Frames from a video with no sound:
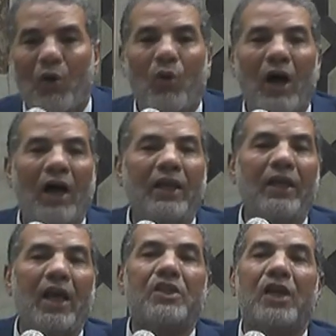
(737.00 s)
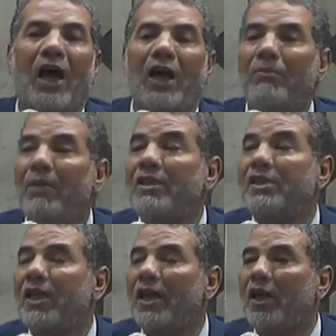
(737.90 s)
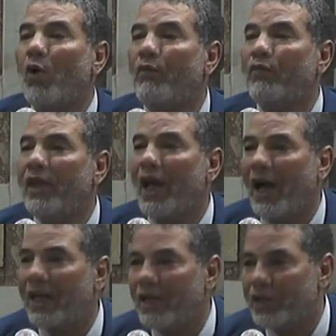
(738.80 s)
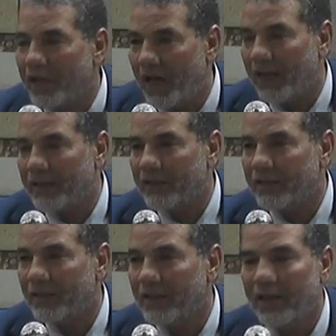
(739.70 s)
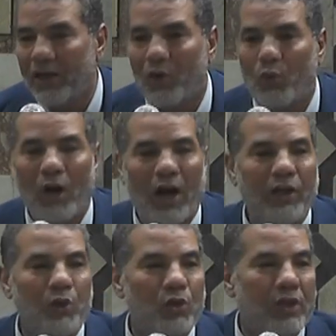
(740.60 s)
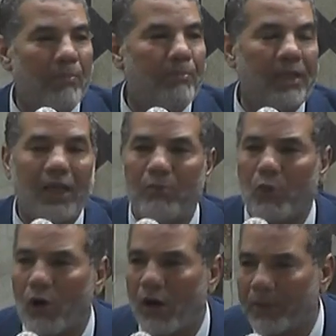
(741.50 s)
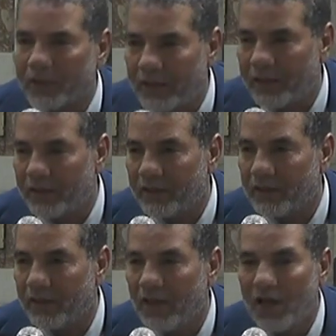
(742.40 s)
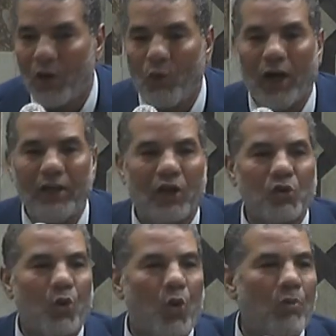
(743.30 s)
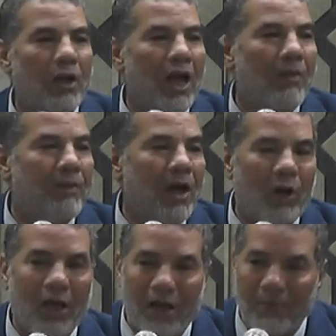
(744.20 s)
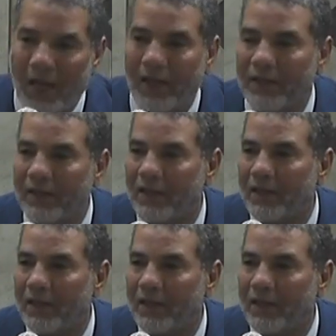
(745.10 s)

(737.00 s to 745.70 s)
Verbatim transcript: وأن يجعل منزلتهم في أعلى الجنان وأن يثبت المرابطين وأن يرزقهم الأمن والأمان